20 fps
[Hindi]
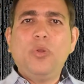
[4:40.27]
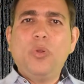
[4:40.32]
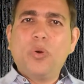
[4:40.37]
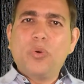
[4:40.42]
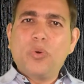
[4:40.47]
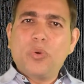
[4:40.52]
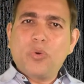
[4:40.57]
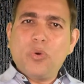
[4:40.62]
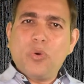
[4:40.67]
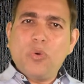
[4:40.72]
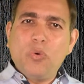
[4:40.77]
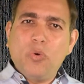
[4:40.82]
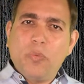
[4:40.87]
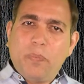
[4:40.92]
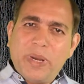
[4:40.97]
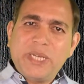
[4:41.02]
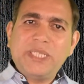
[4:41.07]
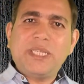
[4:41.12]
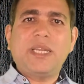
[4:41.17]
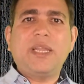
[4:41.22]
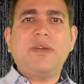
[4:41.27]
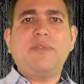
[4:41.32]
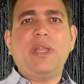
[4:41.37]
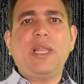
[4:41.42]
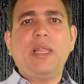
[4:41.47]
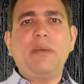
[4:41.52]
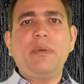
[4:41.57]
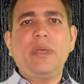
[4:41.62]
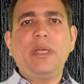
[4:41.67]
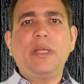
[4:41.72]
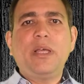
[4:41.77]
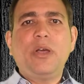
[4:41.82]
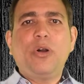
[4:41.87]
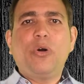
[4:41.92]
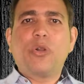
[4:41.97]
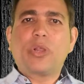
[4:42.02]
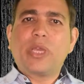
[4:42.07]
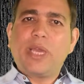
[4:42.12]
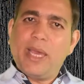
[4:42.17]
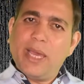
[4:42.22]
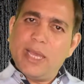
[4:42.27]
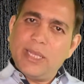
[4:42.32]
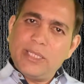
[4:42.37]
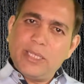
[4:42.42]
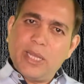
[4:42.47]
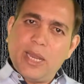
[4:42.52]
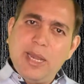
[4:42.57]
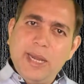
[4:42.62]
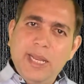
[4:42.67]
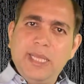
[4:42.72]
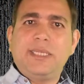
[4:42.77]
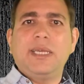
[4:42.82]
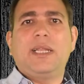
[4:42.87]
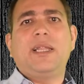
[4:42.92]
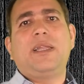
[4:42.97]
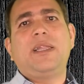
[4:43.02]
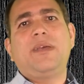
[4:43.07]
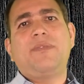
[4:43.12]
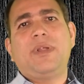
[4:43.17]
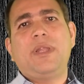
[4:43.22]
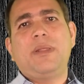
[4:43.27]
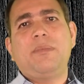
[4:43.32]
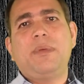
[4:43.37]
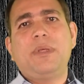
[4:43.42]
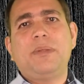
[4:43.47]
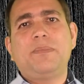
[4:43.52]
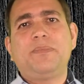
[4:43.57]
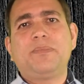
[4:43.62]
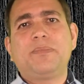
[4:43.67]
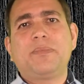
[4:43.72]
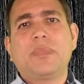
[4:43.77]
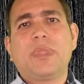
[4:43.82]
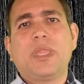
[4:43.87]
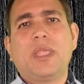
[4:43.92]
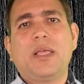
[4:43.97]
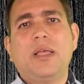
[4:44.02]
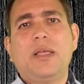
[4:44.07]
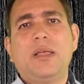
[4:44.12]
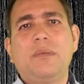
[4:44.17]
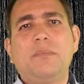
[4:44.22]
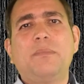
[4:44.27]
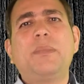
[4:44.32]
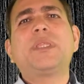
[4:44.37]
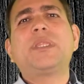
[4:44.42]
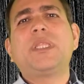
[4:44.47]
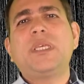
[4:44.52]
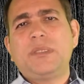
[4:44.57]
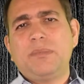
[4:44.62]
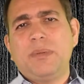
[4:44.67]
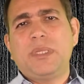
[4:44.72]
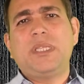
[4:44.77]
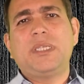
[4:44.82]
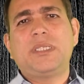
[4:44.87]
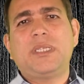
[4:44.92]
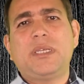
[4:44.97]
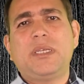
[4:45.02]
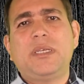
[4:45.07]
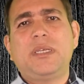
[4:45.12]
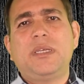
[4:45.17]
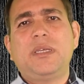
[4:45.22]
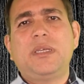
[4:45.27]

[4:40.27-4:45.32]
लोगों को ऊपर जाने वाले भी और खींचकर नीचे लाने वाले भी बदकिस्मती से